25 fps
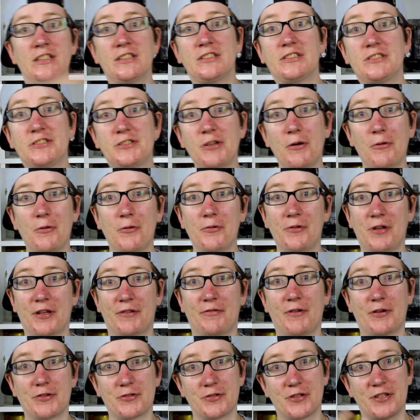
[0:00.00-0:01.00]
So, und
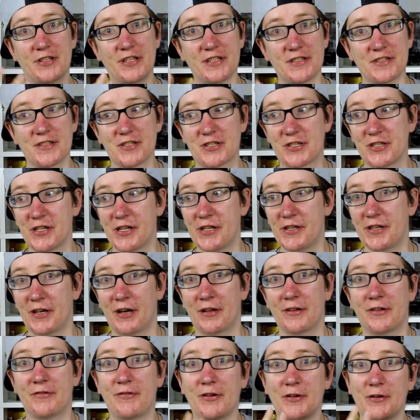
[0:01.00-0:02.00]
das war auch schon das letzte Schild.
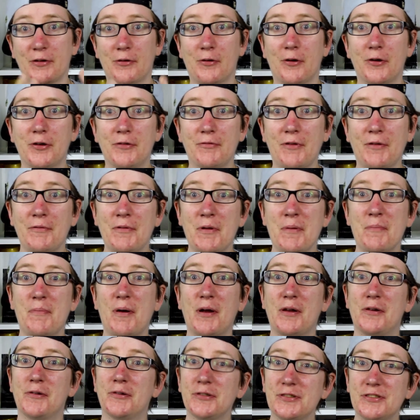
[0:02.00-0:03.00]
Also ich fand auch heute waren wir ein
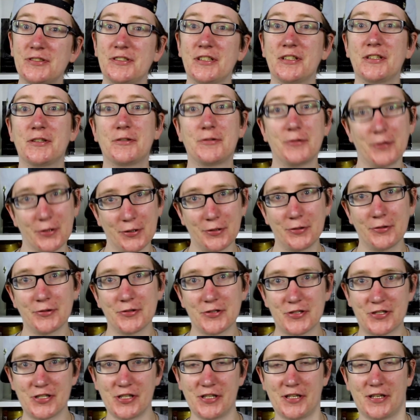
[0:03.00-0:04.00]
paar lustige, kuriose
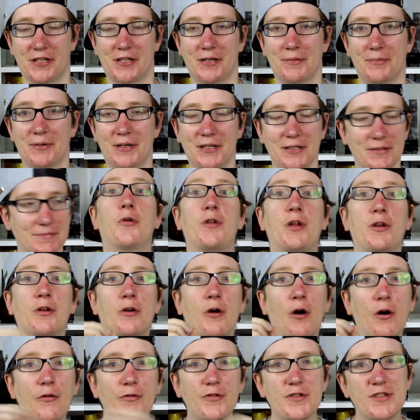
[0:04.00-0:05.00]
Schilder dabei. Und dann
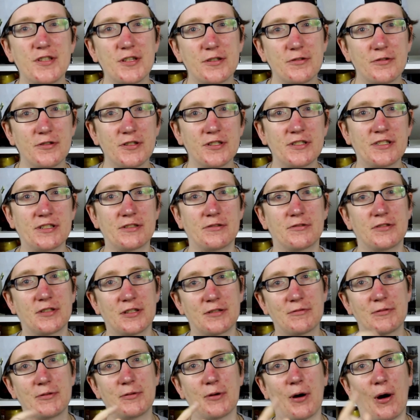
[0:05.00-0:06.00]
hoffe ich natürlich, dass euch
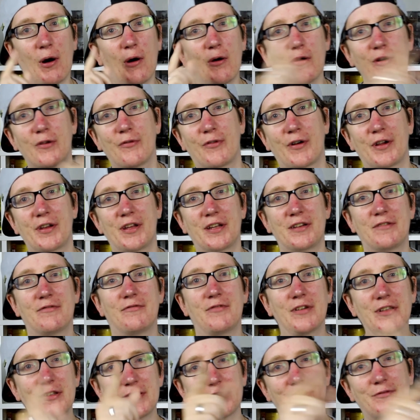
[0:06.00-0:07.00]
das Video auch gefallen hat.
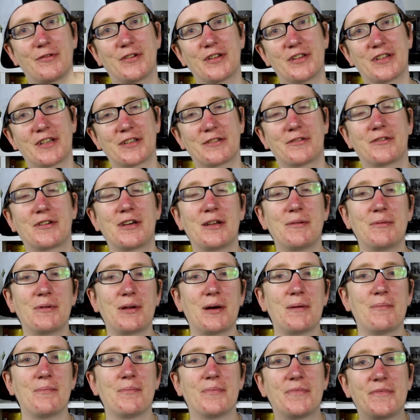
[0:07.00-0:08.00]
Wenn es euch gefallen hat, zeigt es gerne mit
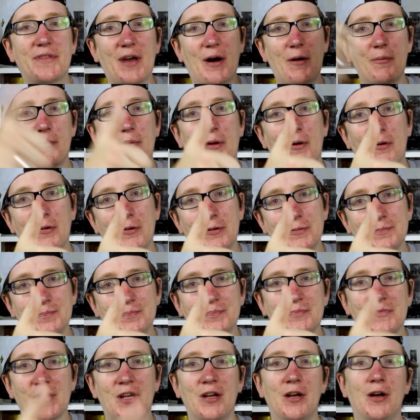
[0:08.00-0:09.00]
einem Daumen nach oben.
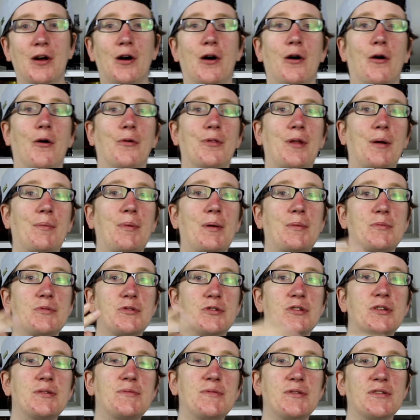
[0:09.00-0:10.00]
Und da bleibt mir
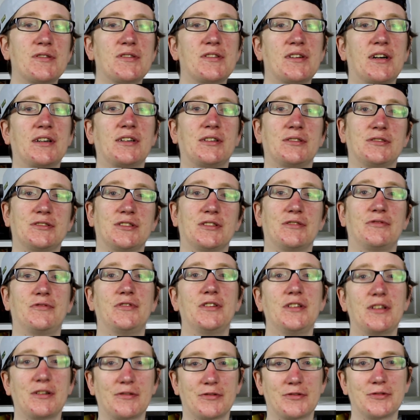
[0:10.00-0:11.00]
schon nichts mehr zu sagen, außer
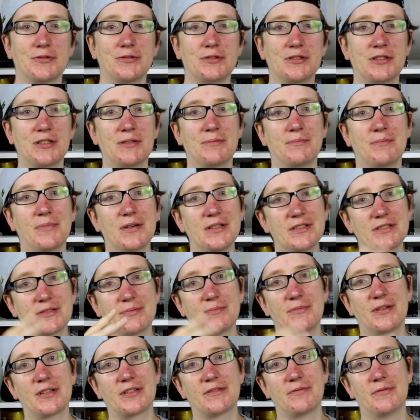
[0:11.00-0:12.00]
vielen Dank fürs Zusehen. Bis
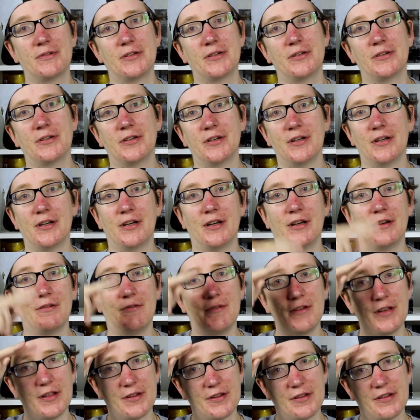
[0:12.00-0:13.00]
zum nächsten Video.
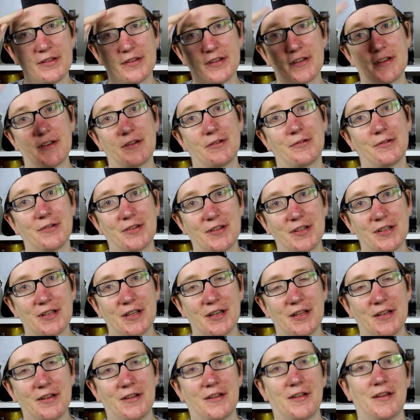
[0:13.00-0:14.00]
Wir sehen uns in den
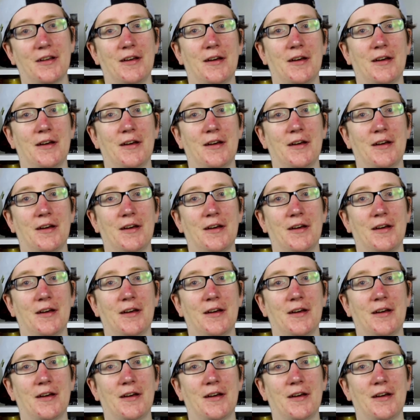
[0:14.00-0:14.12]
90ern.